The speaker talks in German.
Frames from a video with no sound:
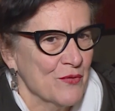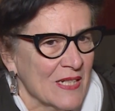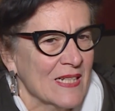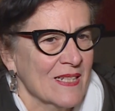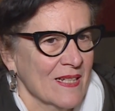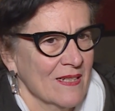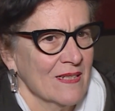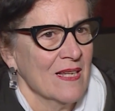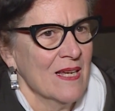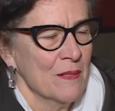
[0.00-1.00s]
wirklich
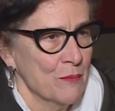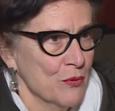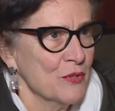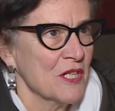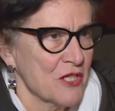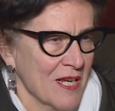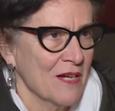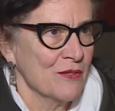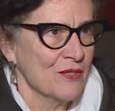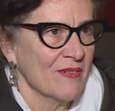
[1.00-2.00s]
ein bunter
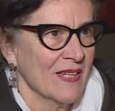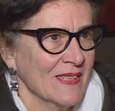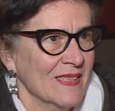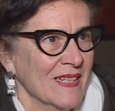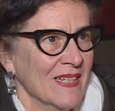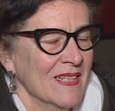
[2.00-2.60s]
Strauß werden,